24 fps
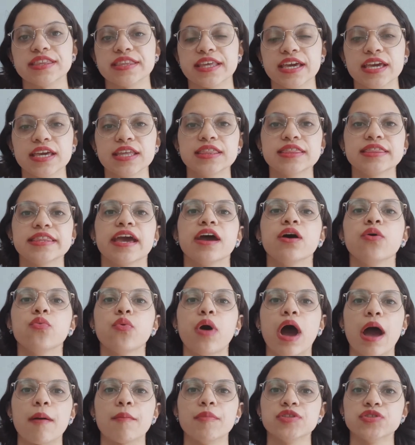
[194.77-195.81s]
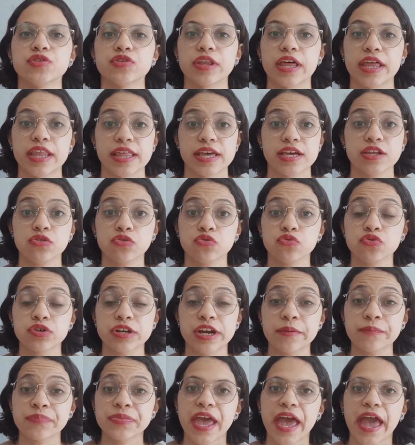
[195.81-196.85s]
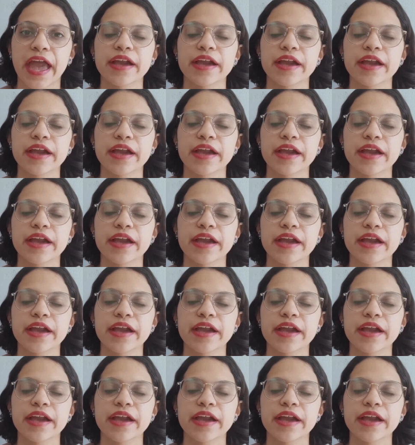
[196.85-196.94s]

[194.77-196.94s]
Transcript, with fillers: tem que ter o hábito da leitura.